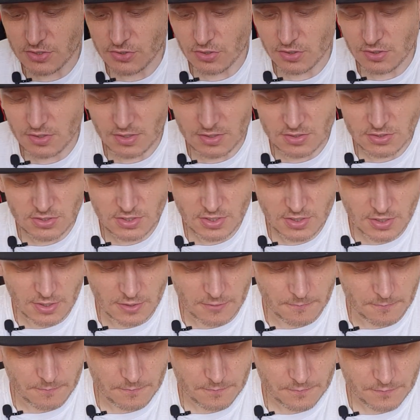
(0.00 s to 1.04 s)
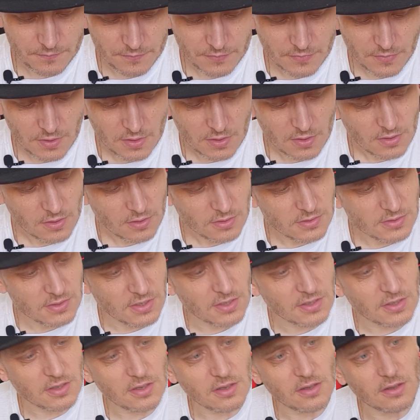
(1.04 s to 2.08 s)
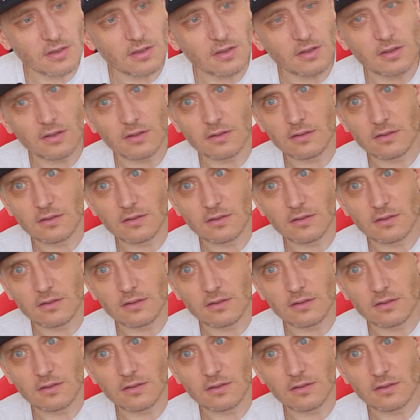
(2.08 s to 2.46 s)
что это аджика. Кстати,